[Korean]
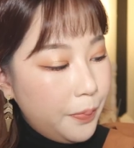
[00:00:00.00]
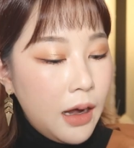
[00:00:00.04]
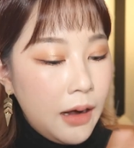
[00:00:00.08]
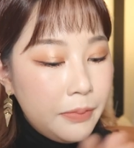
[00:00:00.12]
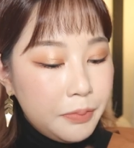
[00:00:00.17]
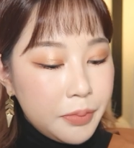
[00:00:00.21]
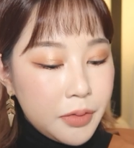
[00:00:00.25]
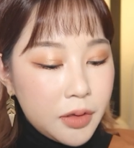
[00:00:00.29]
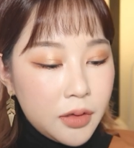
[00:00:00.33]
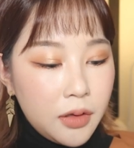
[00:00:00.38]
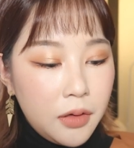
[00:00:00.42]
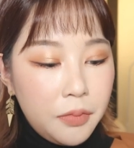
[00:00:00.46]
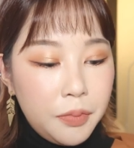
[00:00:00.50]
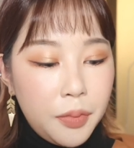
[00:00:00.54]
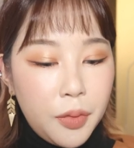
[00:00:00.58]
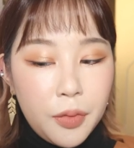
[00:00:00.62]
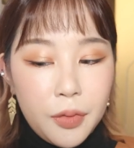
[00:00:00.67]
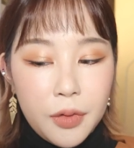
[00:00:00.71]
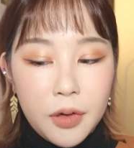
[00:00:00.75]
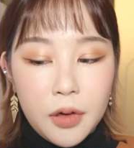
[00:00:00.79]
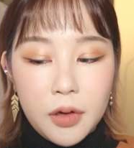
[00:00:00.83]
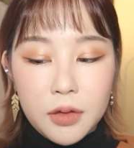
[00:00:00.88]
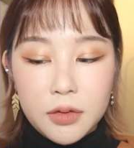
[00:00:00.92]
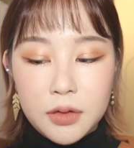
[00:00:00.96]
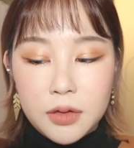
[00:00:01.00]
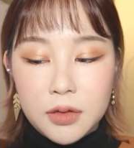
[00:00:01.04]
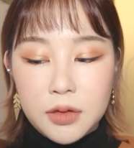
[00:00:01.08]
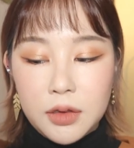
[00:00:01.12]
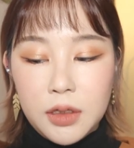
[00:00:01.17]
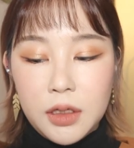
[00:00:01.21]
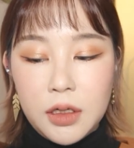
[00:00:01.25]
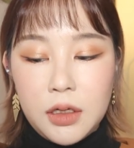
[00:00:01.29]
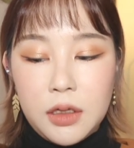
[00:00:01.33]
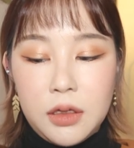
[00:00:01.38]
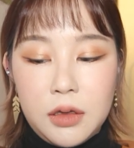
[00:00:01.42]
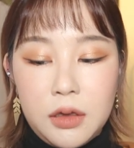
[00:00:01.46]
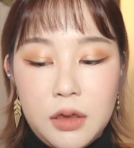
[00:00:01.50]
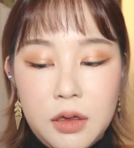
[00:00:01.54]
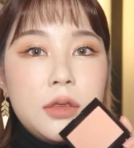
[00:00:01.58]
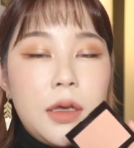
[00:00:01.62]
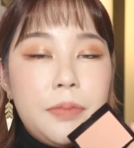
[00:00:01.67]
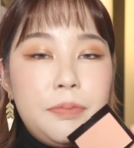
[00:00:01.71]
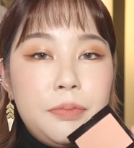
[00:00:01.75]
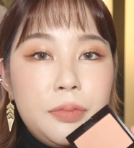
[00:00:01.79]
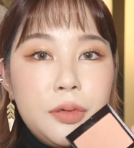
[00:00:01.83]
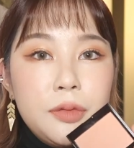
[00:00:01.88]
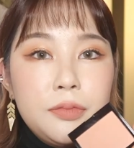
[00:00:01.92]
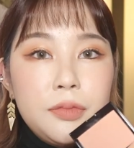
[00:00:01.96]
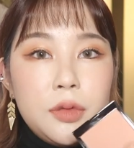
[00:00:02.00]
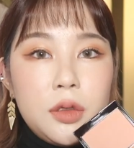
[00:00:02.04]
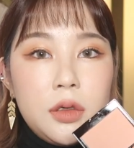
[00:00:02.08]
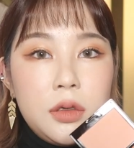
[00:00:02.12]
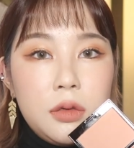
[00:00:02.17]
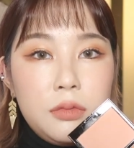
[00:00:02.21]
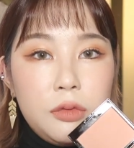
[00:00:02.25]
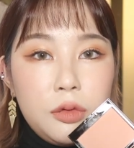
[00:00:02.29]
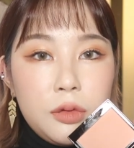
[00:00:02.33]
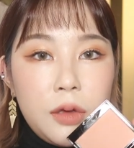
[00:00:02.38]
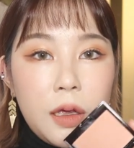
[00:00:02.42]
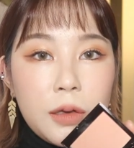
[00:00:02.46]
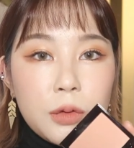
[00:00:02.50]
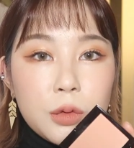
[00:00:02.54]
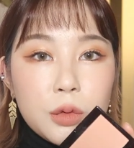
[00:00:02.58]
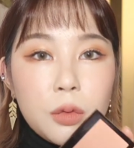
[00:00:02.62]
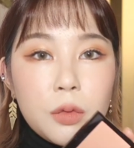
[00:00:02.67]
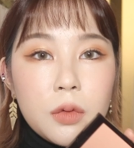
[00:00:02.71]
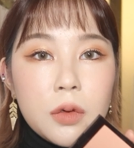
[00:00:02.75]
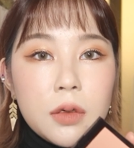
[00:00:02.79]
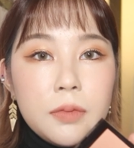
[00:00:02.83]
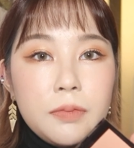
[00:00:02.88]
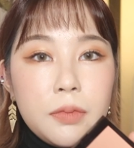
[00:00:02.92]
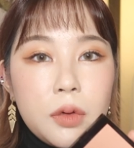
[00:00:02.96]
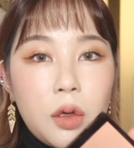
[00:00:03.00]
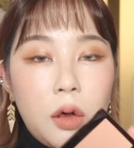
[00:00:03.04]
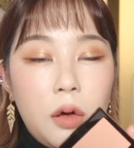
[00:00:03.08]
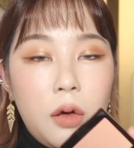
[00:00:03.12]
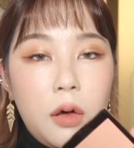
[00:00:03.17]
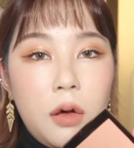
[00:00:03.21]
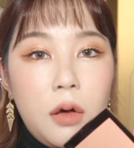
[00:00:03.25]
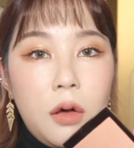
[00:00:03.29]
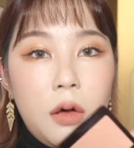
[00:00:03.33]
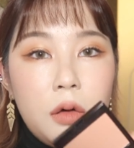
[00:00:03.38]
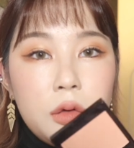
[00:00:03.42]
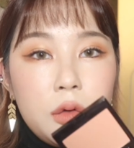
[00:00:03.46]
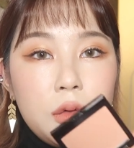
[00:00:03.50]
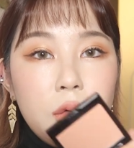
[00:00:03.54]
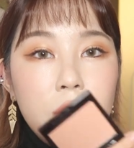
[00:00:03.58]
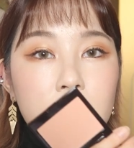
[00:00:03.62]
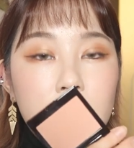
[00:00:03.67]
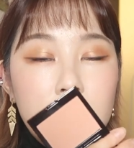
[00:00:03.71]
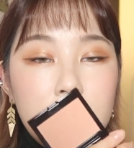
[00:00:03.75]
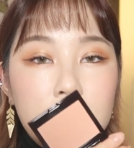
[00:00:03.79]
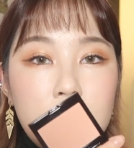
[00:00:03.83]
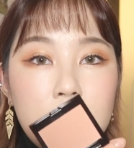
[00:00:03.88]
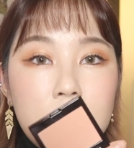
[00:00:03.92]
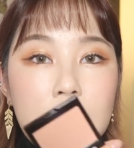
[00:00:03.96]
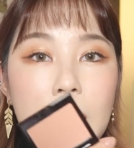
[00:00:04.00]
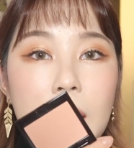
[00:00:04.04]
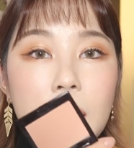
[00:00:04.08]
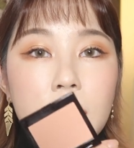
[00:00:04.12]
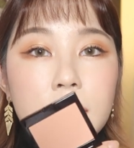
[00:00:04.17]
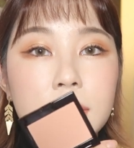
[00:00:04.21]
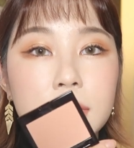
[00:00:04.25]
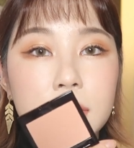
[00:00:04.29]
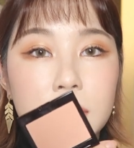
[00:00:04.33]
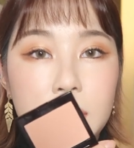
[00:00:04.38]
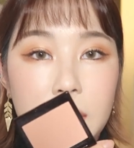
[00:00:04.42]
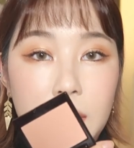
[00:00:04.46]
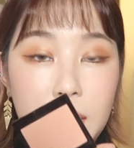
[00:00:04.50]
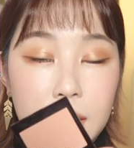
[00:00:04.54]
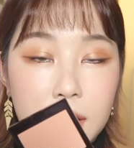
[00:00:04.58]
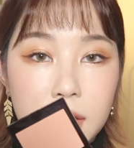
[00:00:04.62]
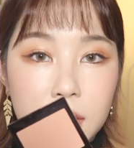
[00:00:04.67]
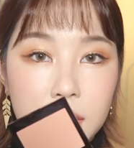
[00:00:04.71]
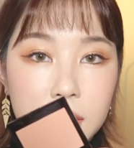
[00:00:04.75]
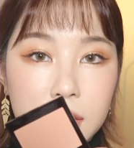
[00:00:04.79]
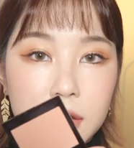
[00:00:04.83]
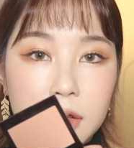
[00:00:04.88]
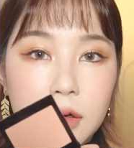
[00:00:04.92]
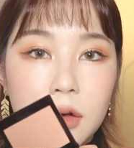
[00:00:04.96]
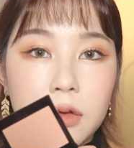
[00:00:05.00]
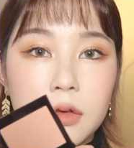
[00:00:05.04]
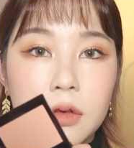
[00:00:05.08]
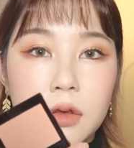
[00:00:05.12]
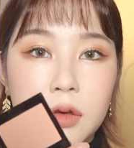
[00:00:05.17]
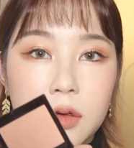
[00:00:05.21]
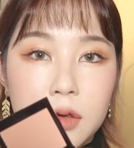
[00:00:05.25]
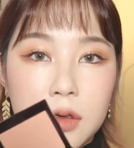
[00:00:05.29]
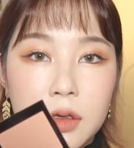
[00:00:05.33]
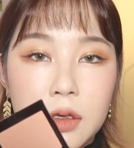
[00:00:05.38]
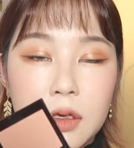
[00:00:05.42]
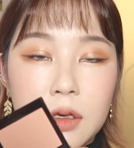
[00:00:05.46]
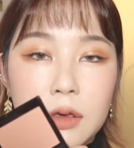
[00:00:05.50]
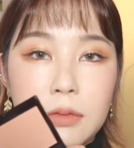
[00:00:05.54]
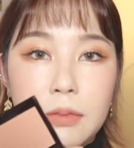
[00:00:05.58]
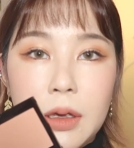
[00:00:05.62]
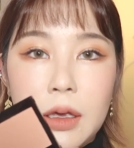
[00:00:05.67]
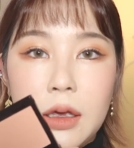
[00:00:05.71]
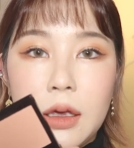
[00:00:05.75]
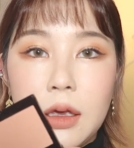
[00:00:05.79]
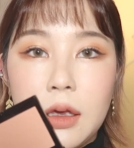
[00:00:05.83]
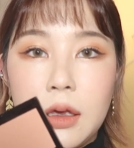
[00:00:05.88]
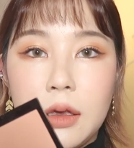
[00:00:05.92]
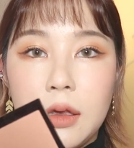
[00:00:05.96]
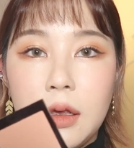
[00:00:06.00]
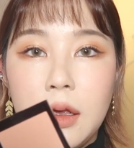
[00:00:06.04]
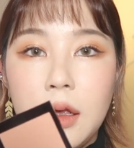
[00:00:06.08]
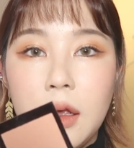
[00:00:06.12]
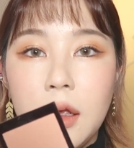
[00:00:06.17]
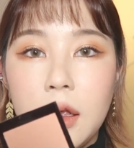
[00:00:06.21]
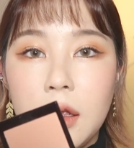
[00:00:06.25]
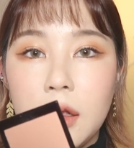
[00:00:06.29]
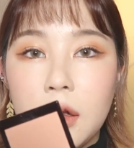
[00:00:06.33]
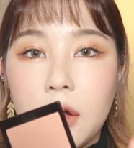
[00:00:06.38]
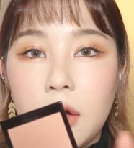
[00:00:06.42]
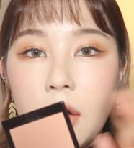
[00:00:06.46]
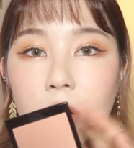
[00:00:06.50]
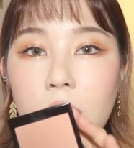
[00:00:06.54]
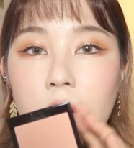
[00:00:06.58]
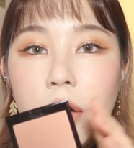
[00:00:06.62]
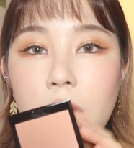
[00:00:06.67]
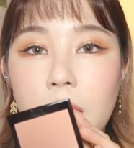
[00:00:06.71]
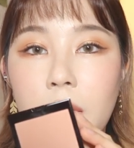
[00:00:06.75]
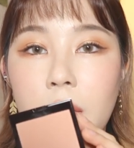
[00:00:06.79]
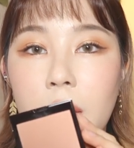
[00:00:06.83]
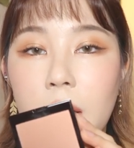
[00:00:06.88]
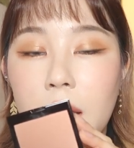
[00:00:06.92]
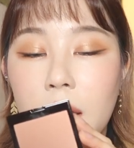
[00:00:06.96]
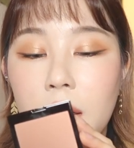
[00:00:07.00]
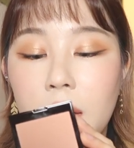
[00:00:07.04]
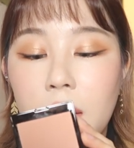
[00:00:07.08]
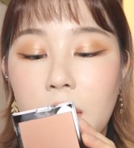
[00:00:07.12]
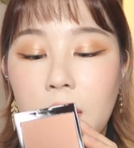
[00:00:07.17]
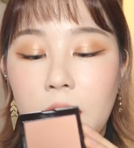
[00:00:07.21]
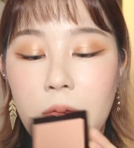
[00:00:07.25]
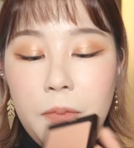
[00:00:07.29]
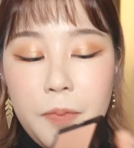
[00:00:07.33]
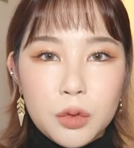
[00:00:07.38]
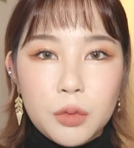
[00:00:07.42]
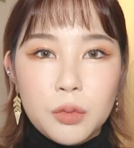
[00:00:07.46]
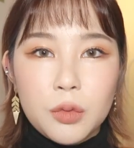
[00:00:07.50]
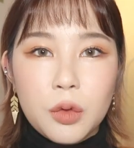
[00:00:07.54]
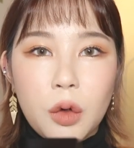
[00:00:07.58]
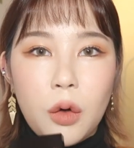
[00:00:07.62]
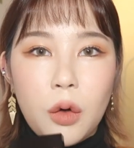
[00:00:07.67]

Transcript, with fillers: 앞서 보여드린 제품들보다 조금 더 톤이 다운된 그런 느낌의 컬러예요. 좀